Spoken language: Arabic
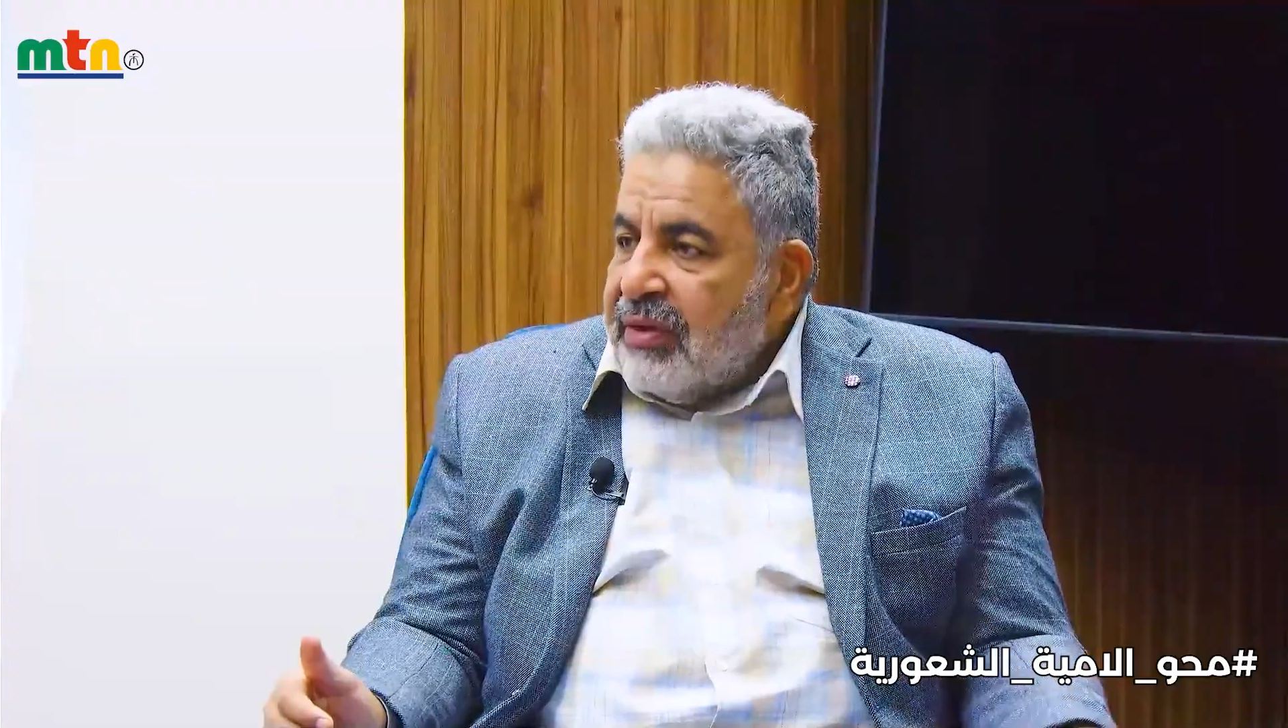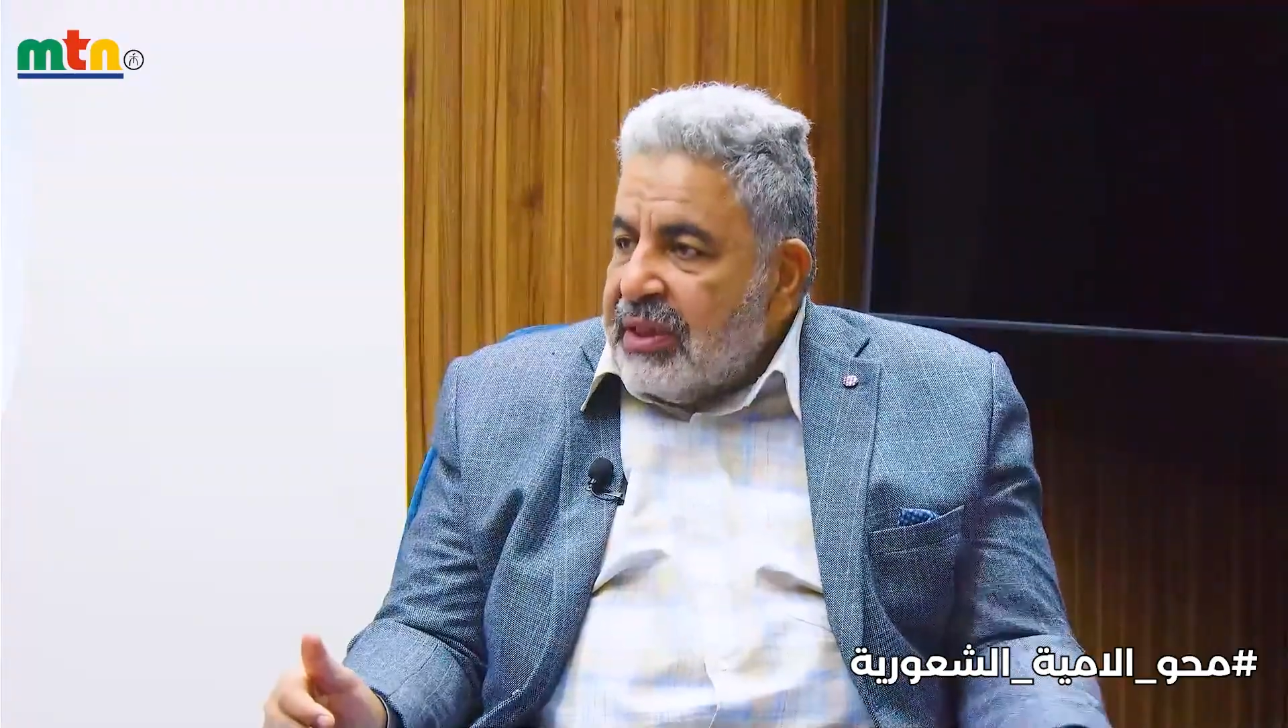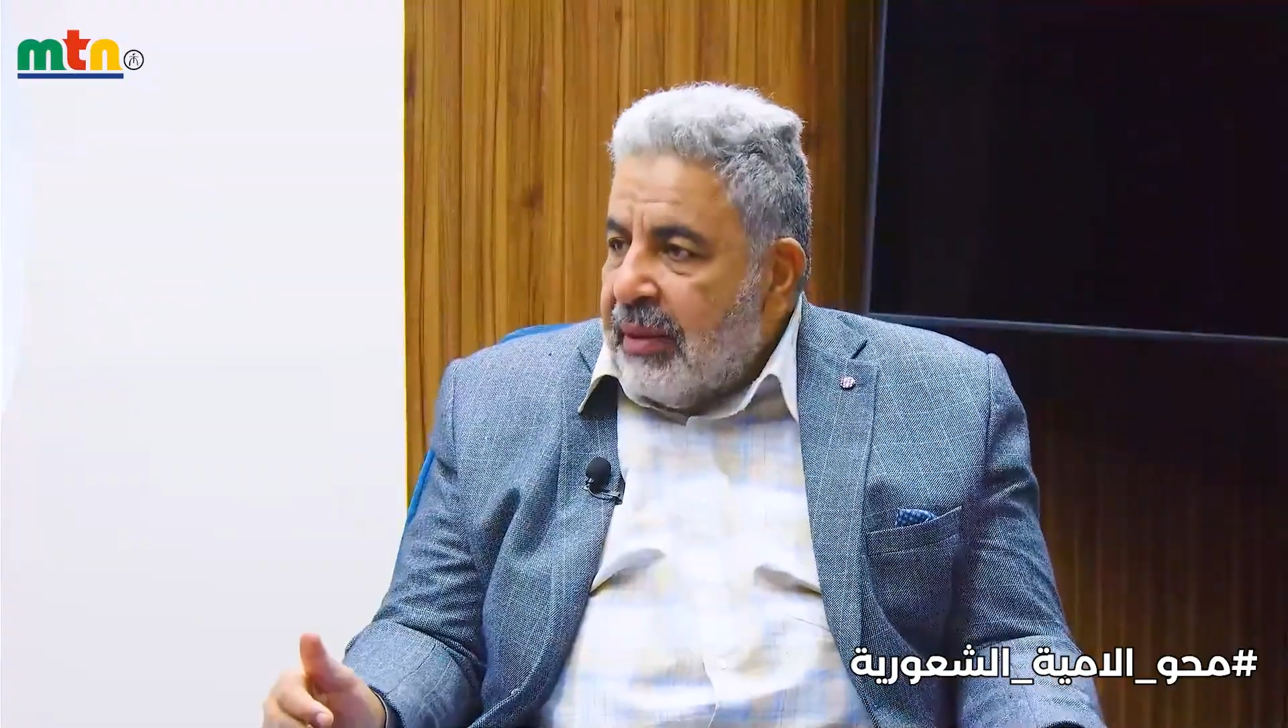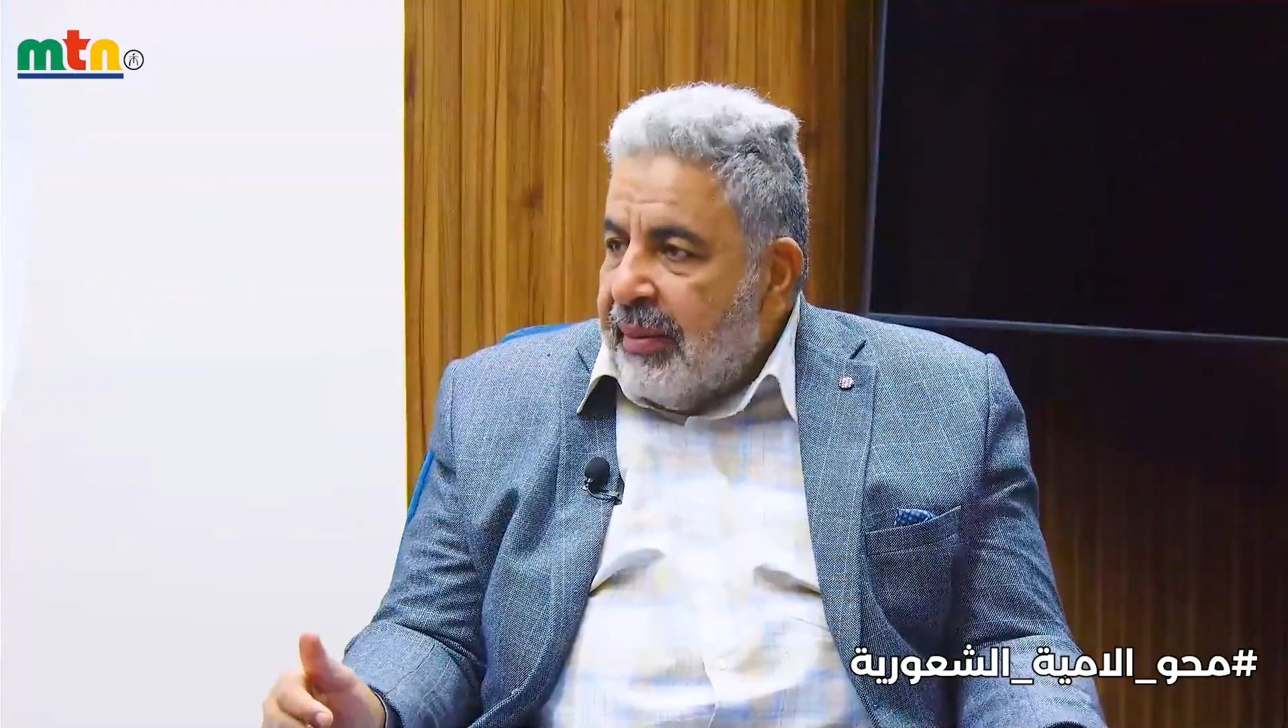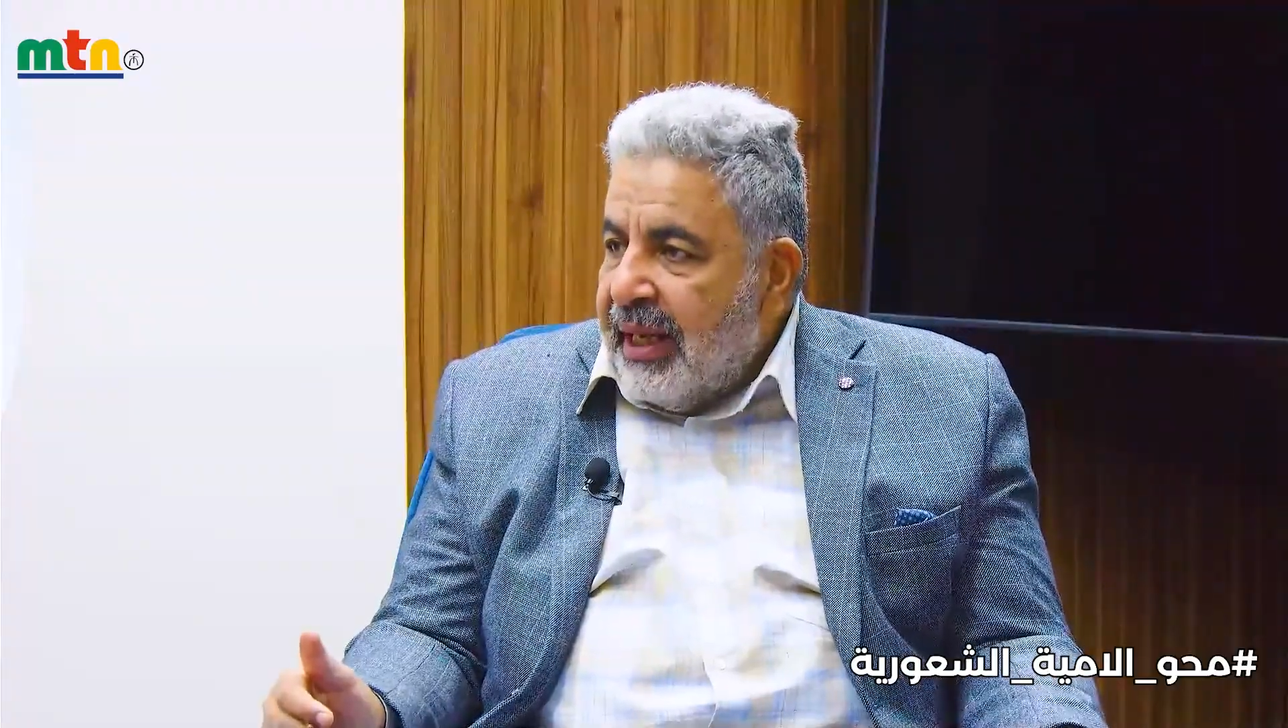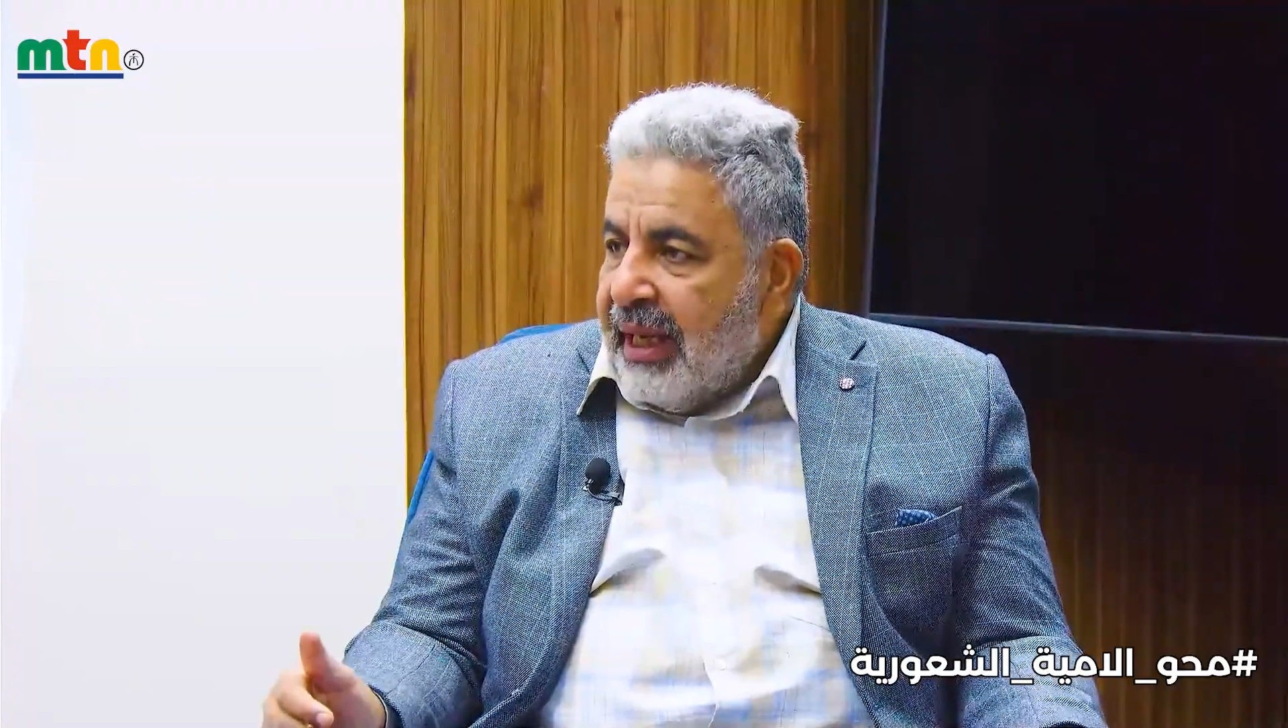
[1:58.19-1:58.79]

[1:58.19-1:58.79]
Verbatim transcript: استقبال